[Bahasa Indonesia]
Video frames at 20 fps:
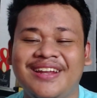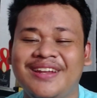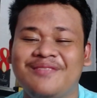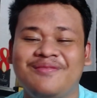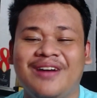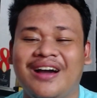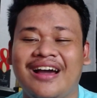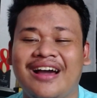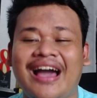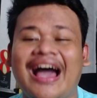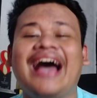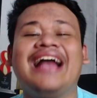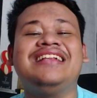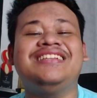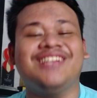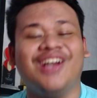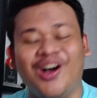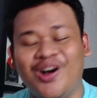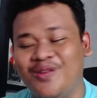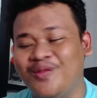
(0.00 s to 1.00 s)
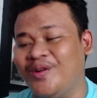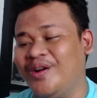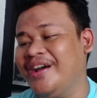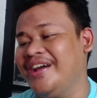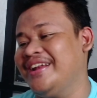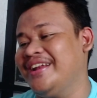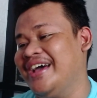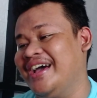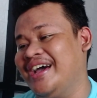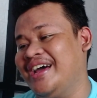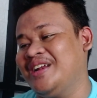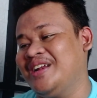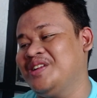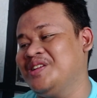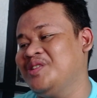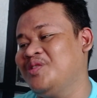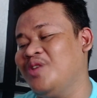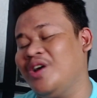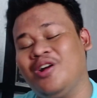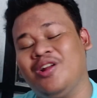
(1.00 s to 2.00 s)
mah kacau boy dan
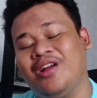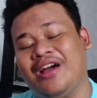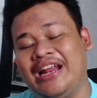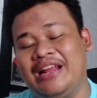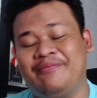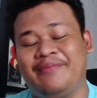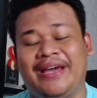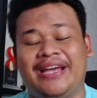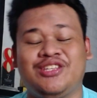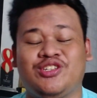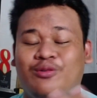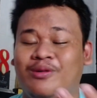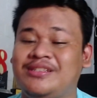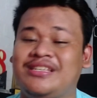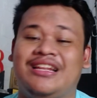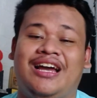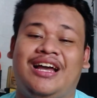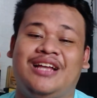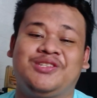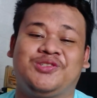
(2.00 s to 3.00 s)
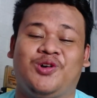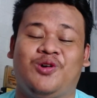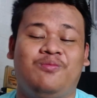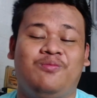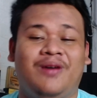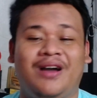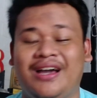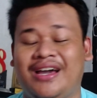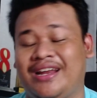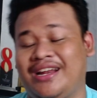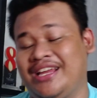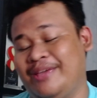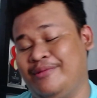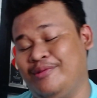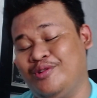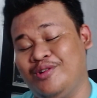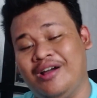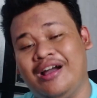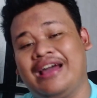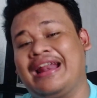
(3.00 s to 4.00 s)
gue kalau kalian pengen coba silahkan coba karena game
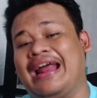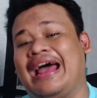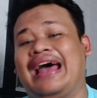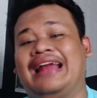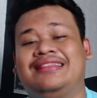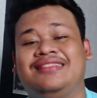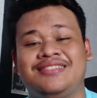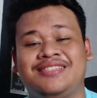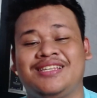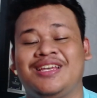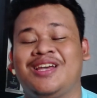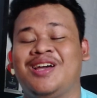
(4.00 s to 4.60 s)
juga gratis ya